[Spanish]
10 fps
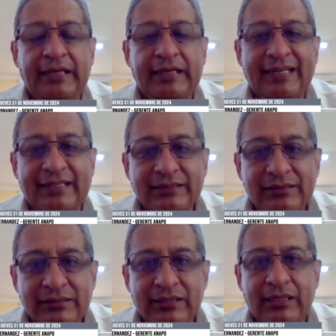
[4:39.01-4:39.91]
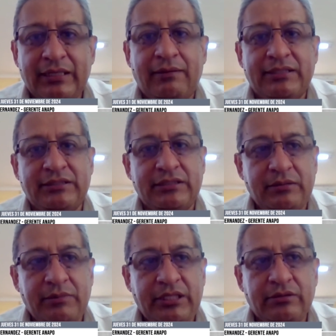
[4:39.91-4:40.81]
en garantizar el
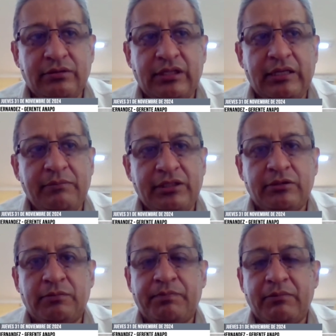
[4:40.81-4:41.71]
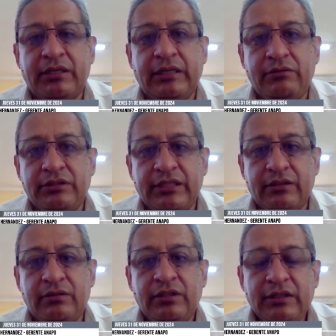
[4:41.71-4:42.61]
abastecimiento de alimentos para el mercado
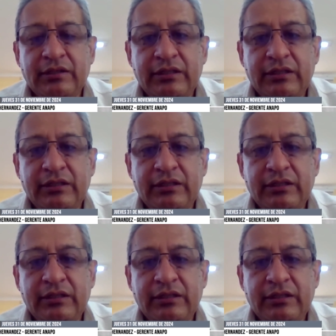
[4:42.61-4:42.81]
interno